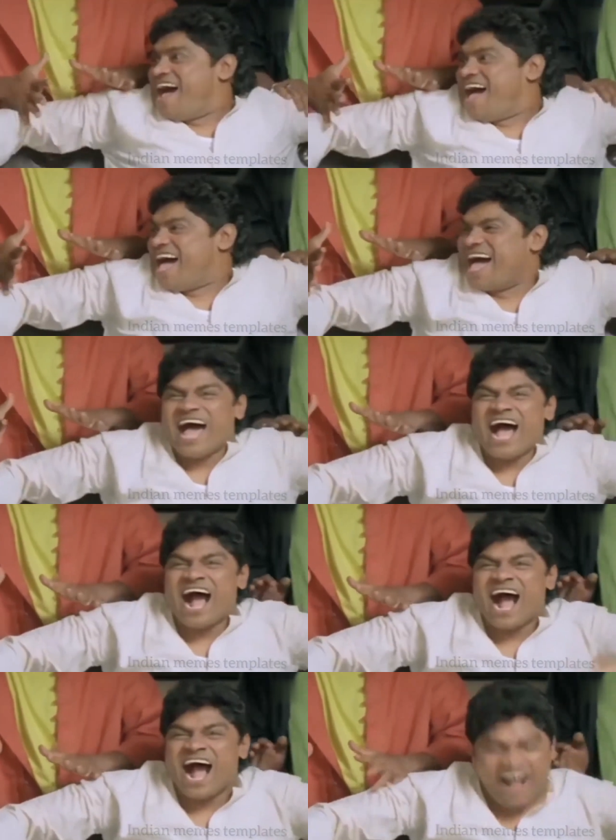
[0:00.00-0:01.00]
पे
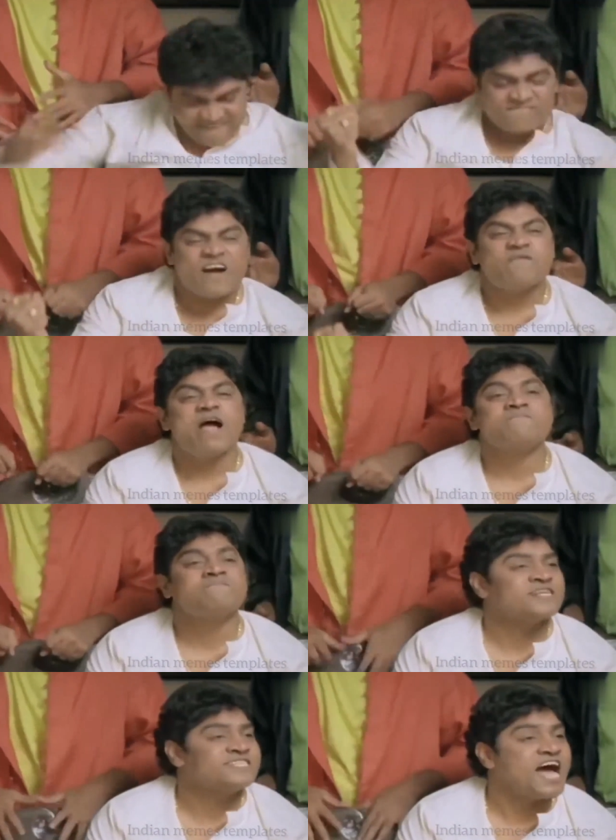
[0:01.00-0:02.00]

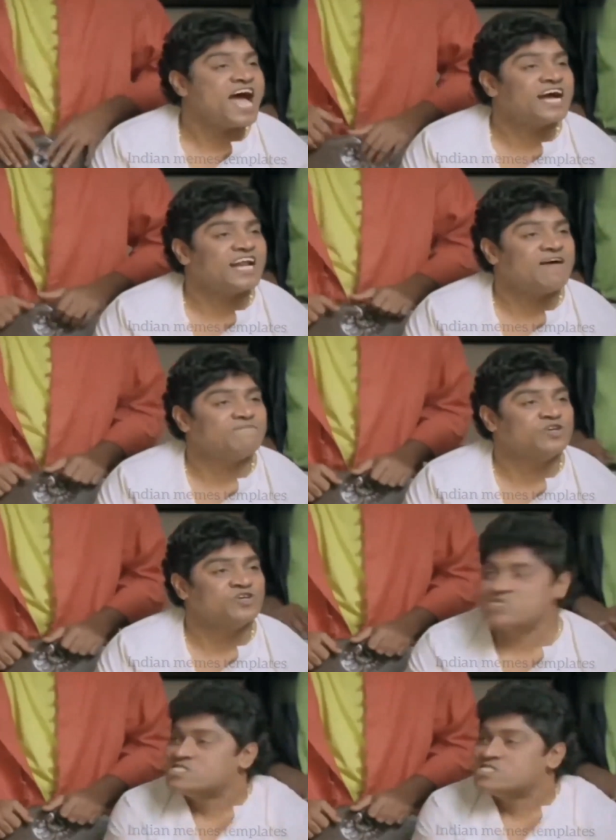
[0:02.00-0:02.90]
अभी मजा आएगा ना